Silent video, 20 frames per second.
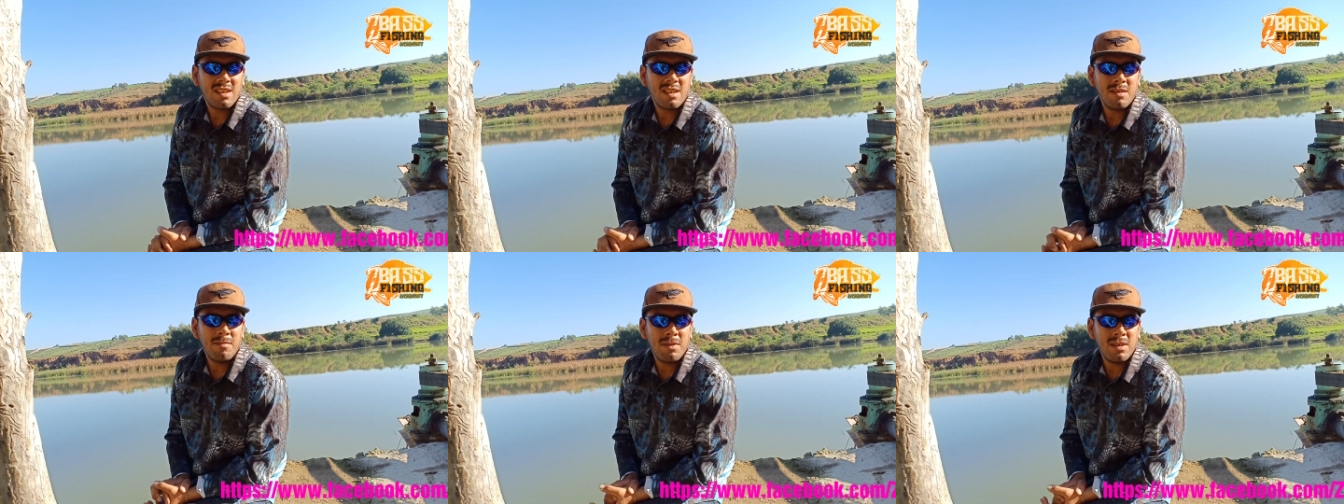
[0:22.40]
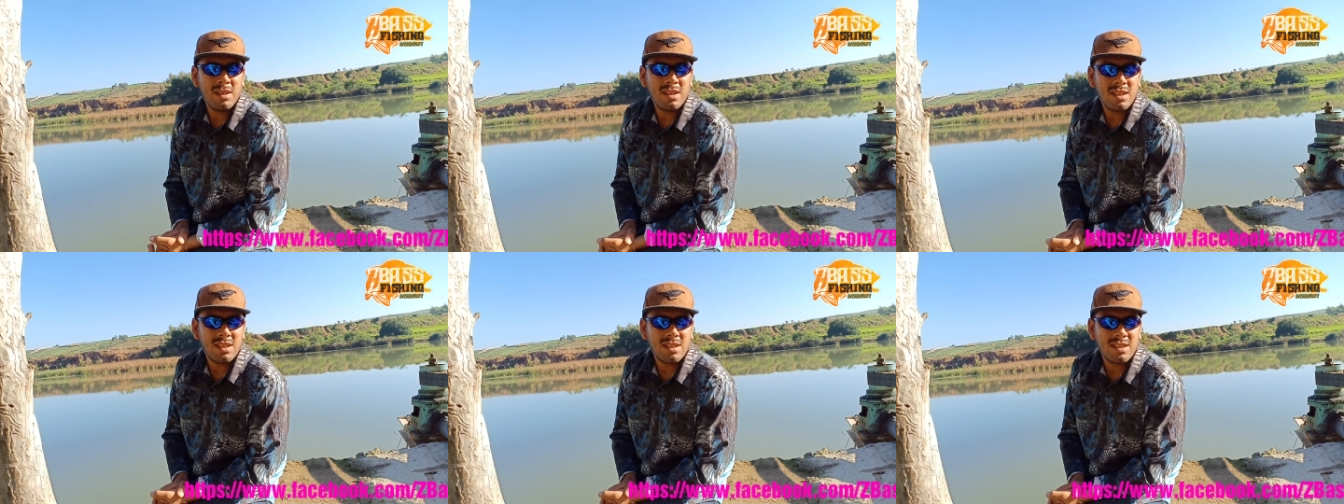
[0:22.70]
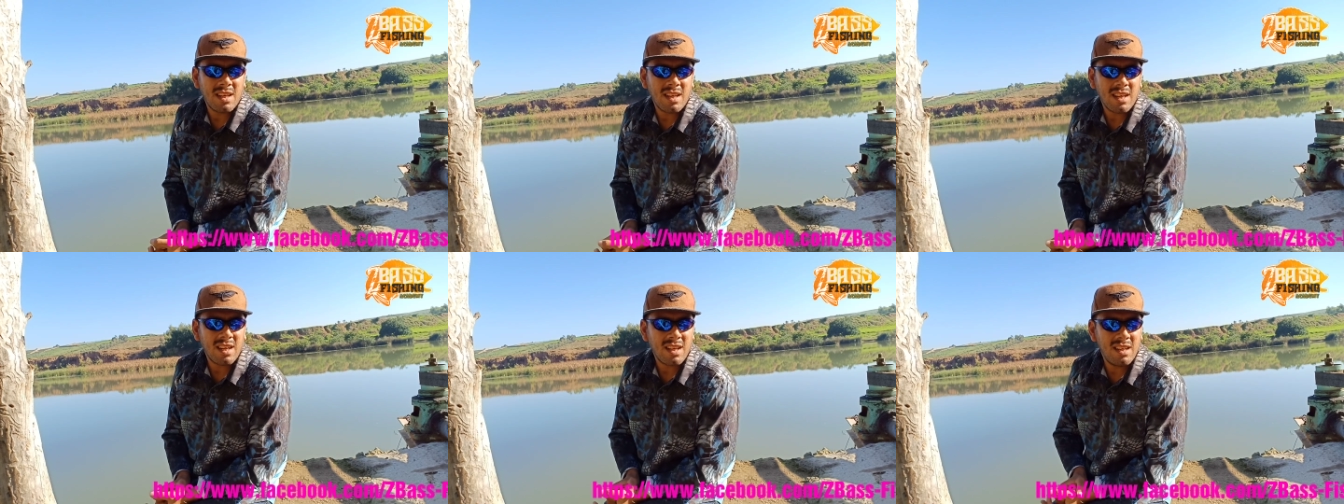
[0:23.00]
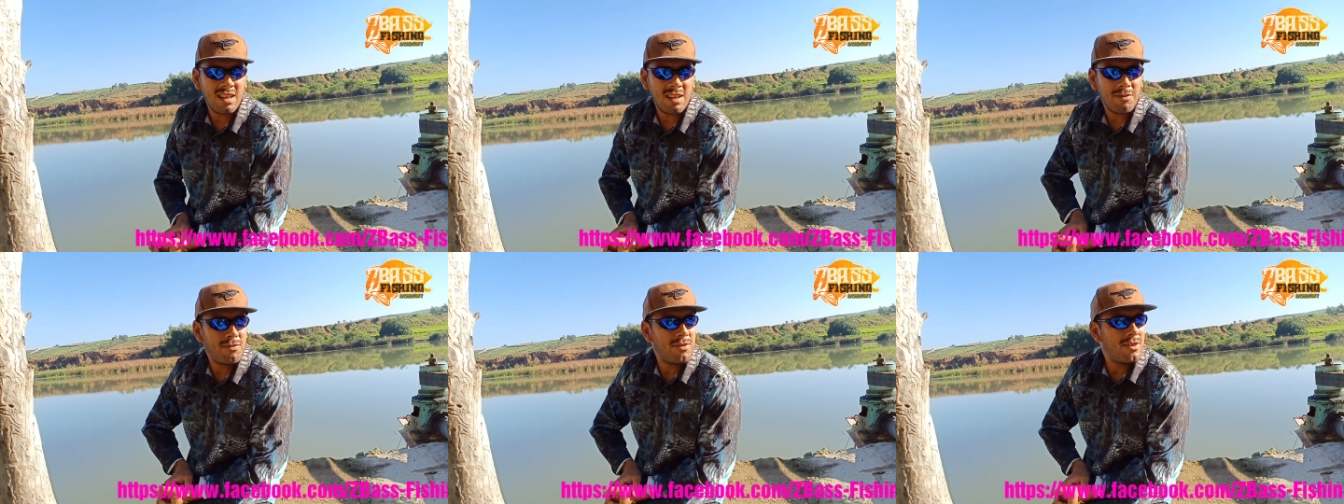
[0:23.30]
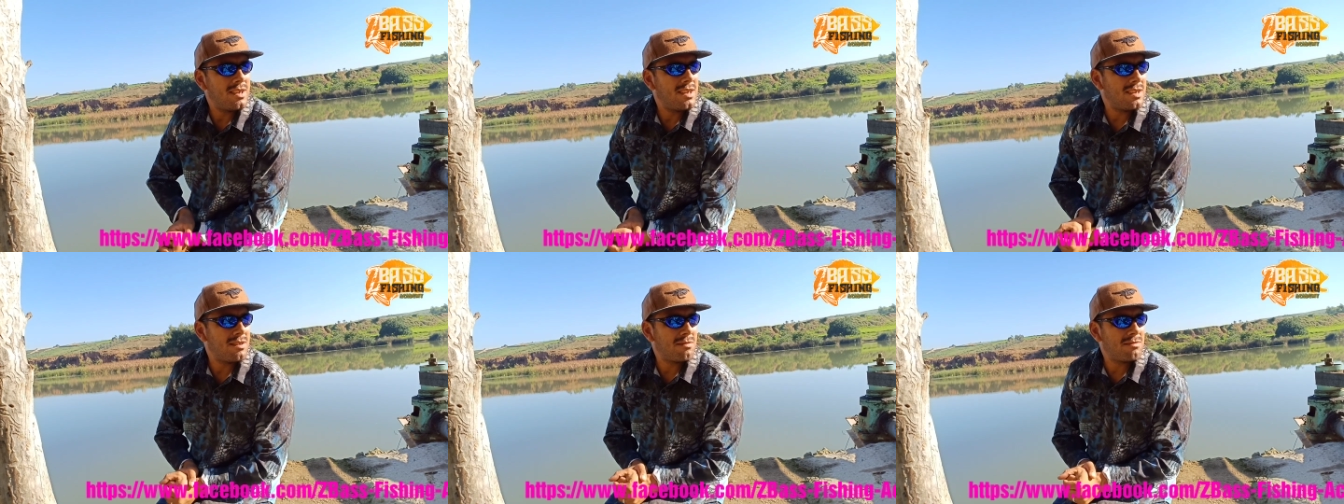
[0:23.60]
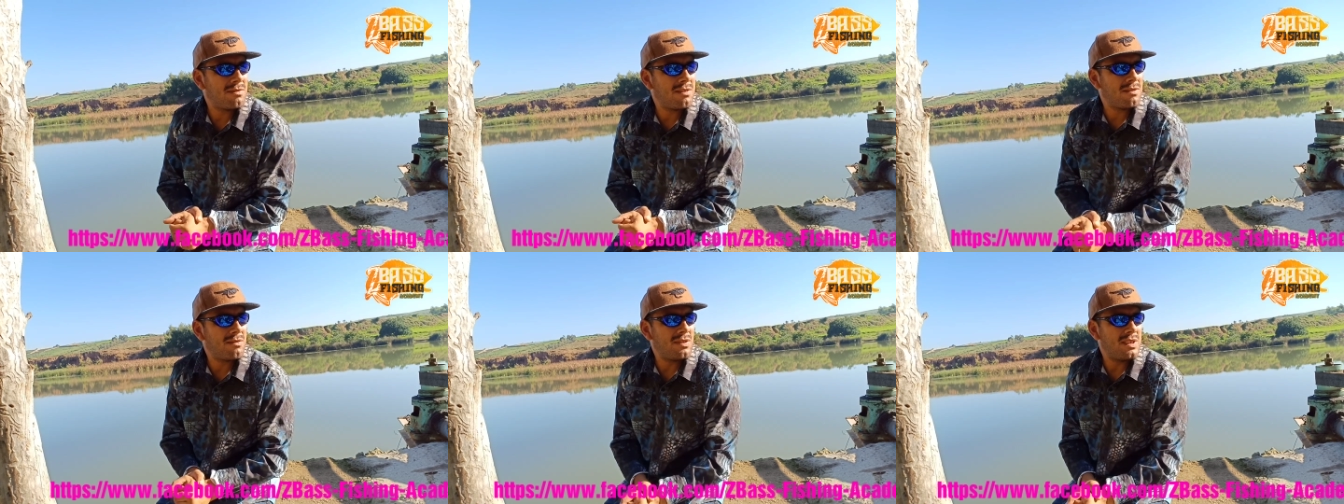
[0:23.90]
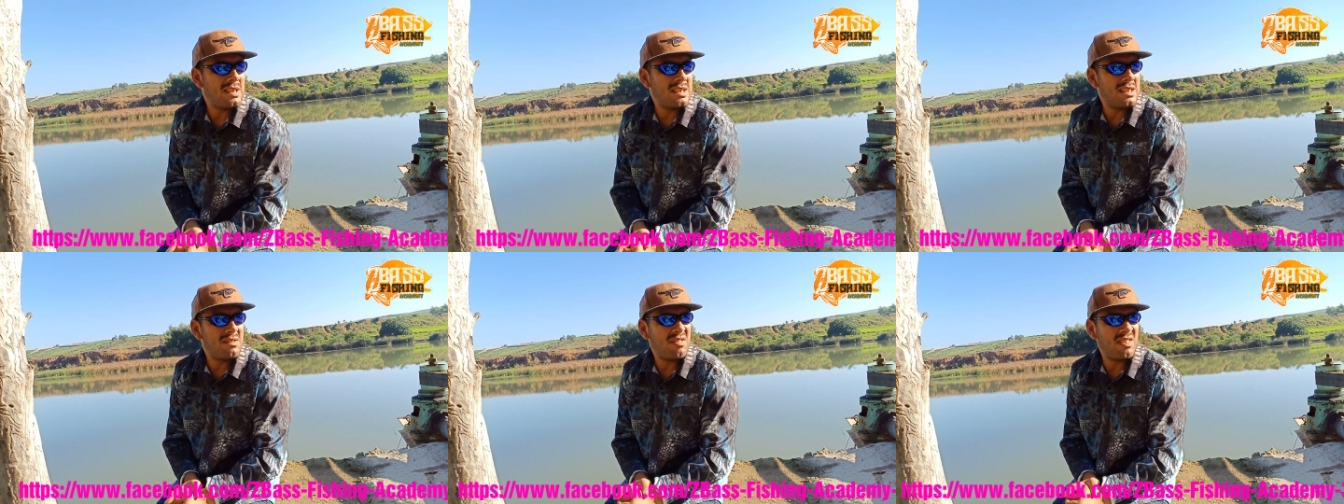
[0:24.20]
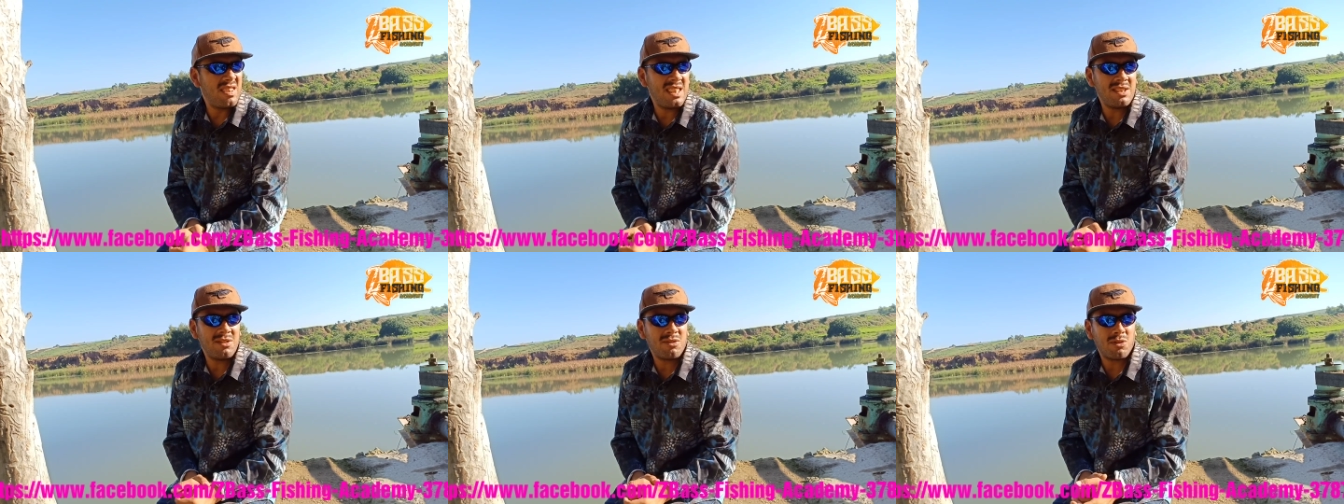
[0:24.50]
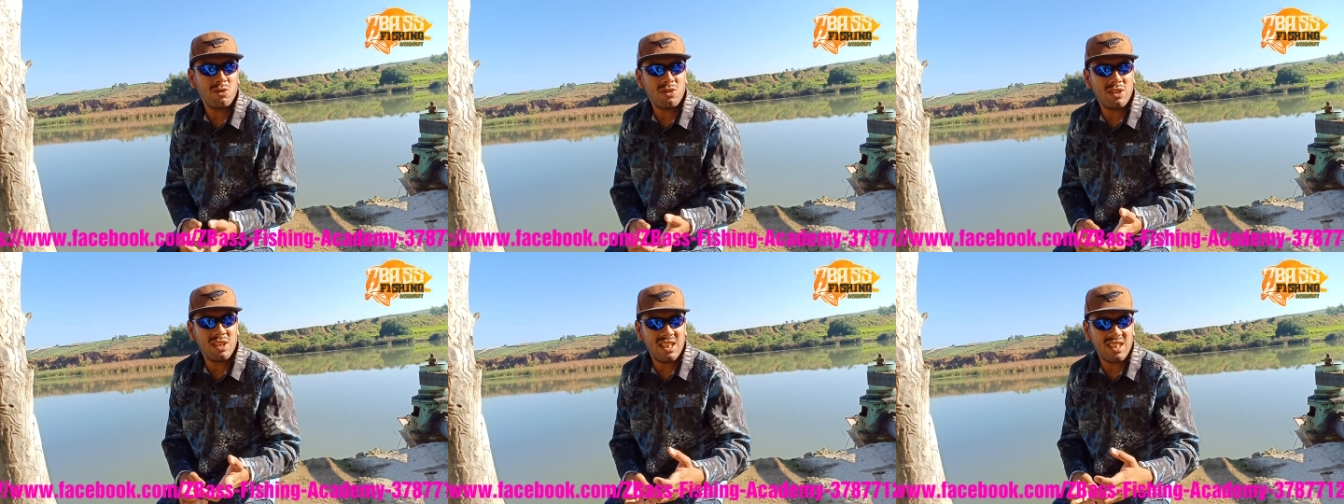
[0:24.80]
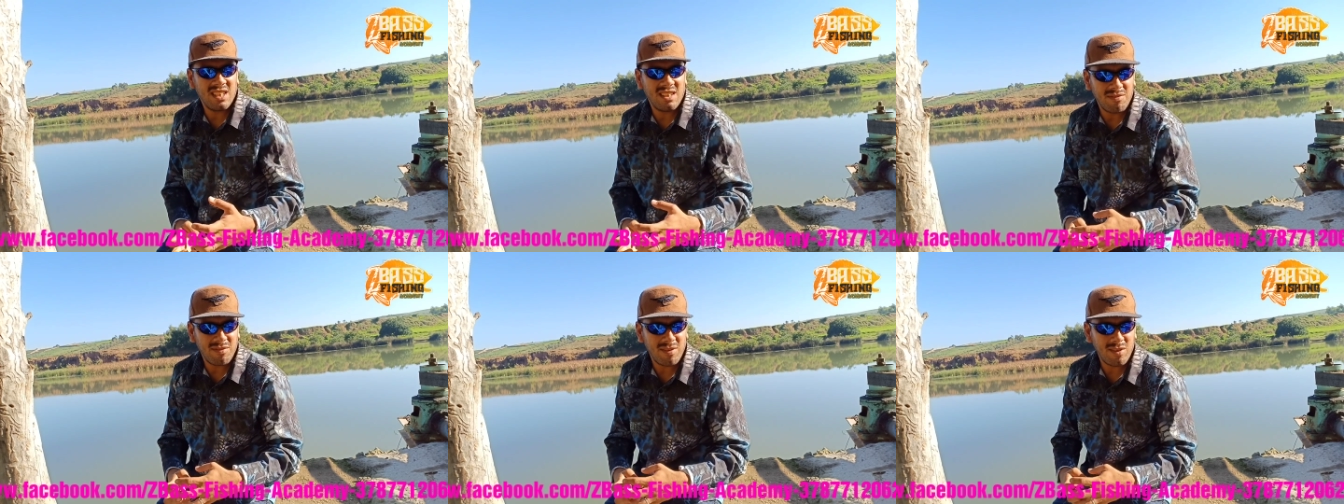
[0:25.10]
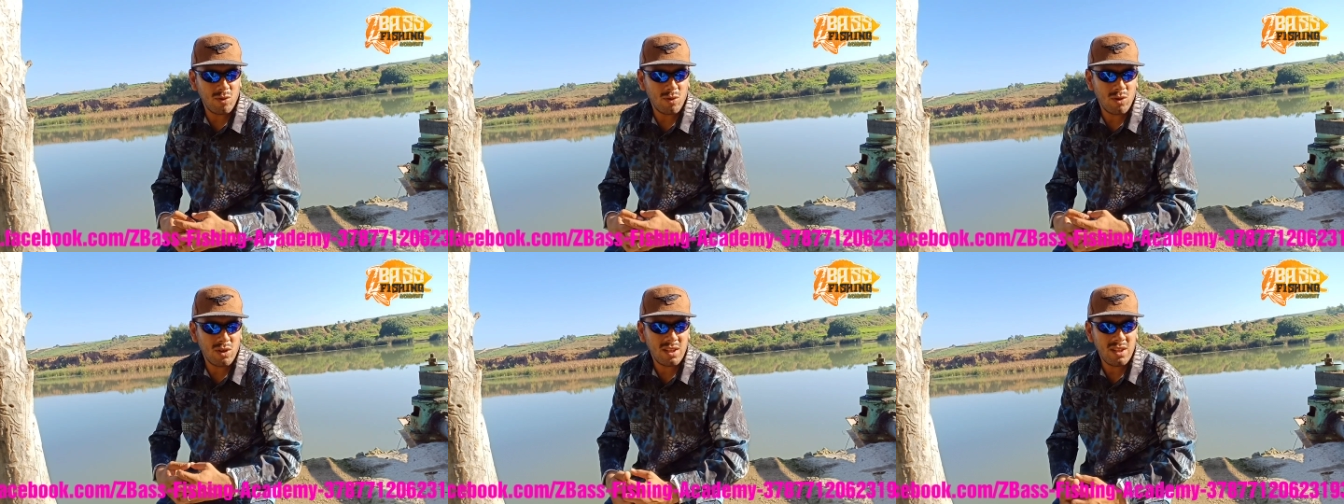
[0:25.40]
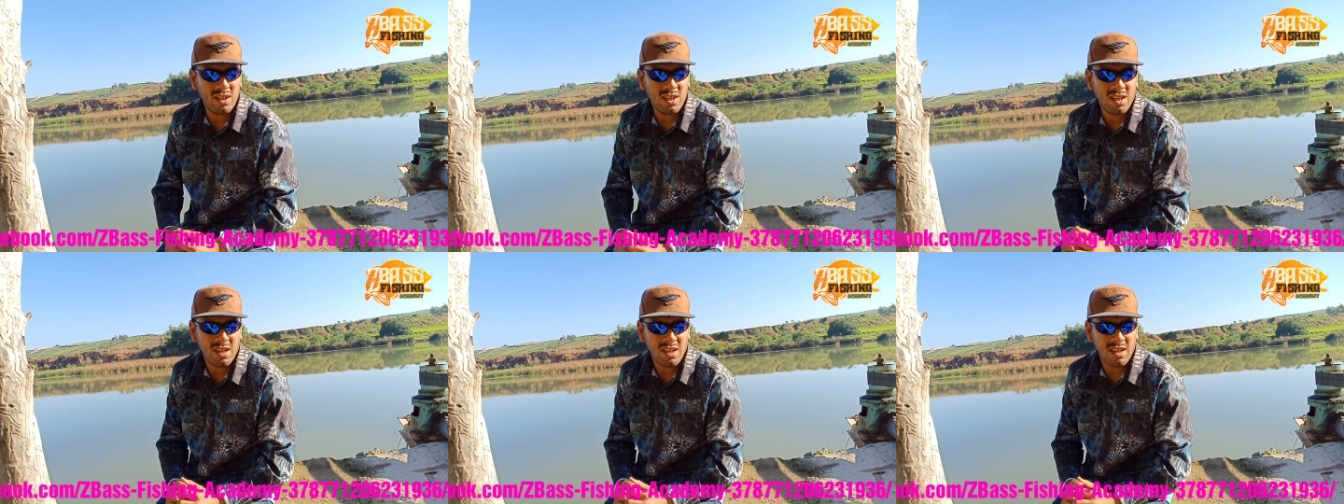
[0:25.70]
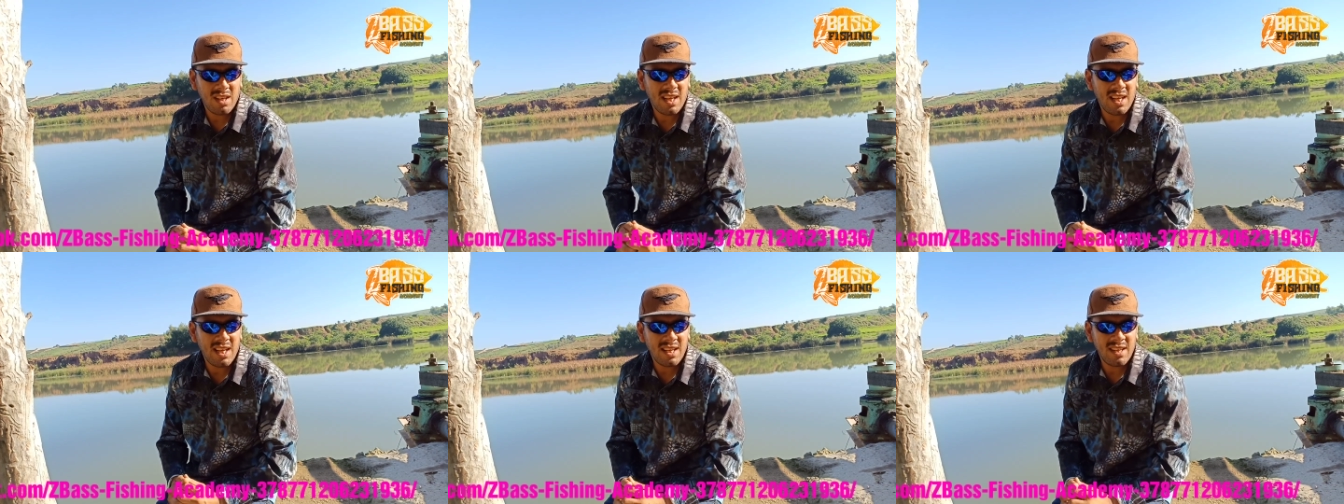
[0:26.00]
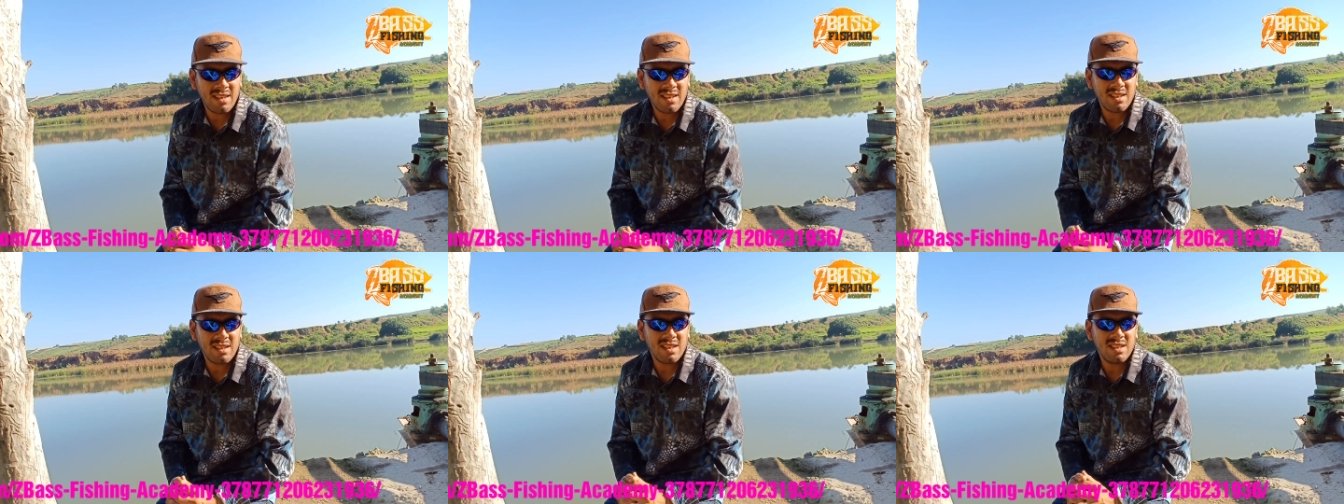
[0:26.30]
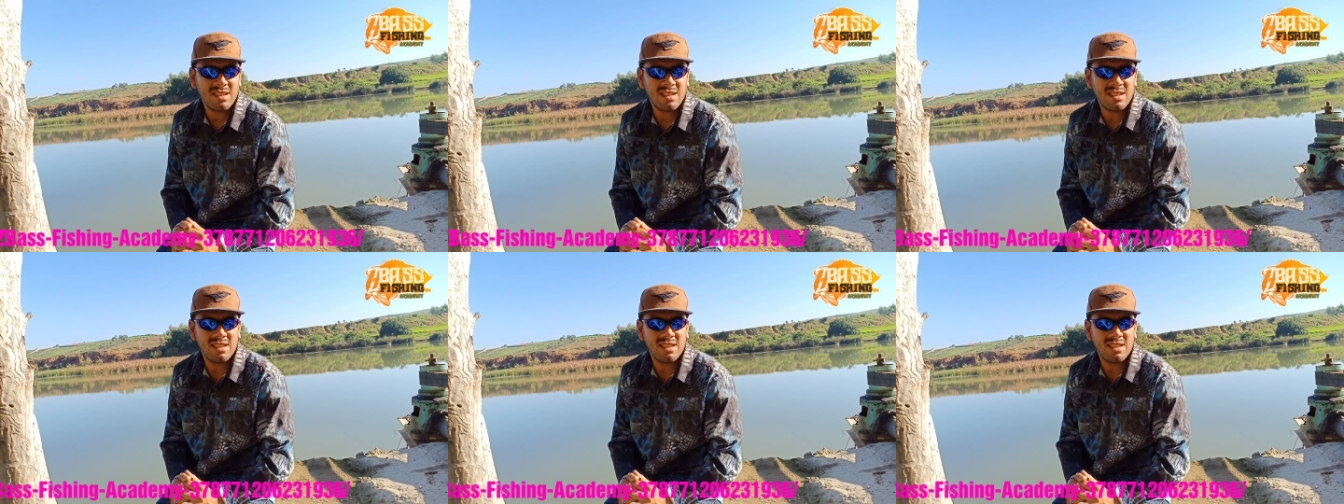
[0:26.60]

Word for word: كما طرقنا في, في, في, في الانترو ديال هذا الفيديو هذا الان